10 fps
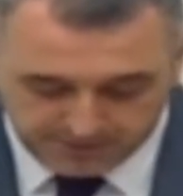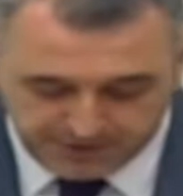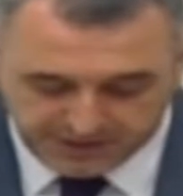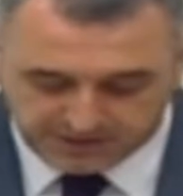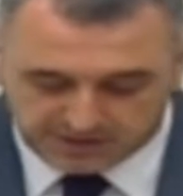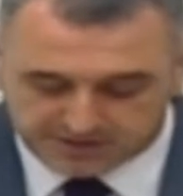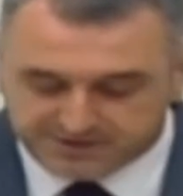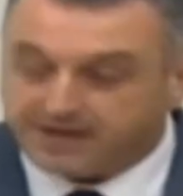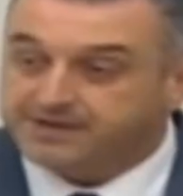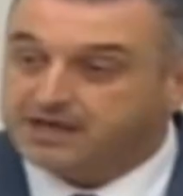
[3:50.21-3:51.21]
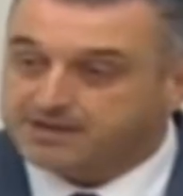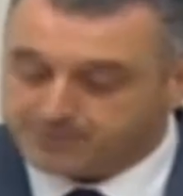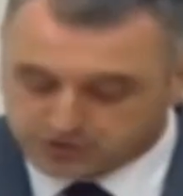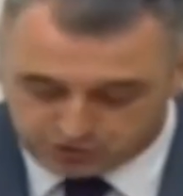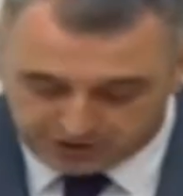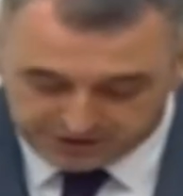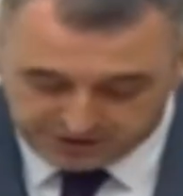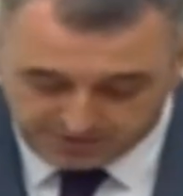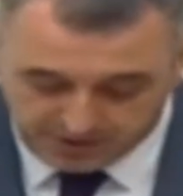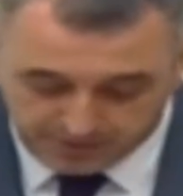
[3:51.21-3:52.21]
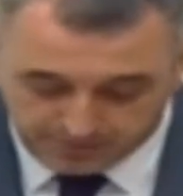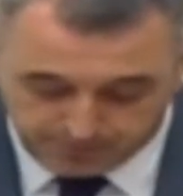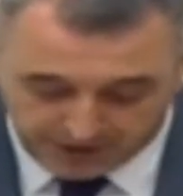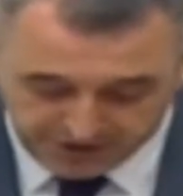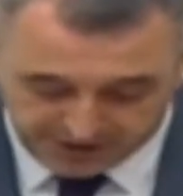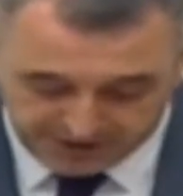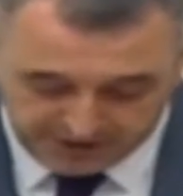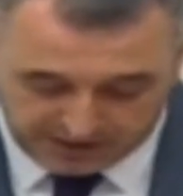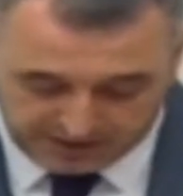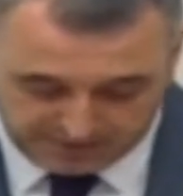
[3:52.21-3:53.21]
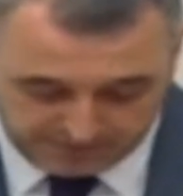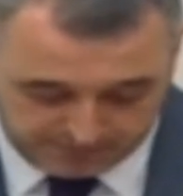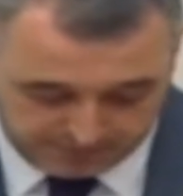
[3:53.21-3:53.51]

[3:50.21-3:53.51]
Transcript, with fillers: bir yıllık dengelenme süreci başarıyla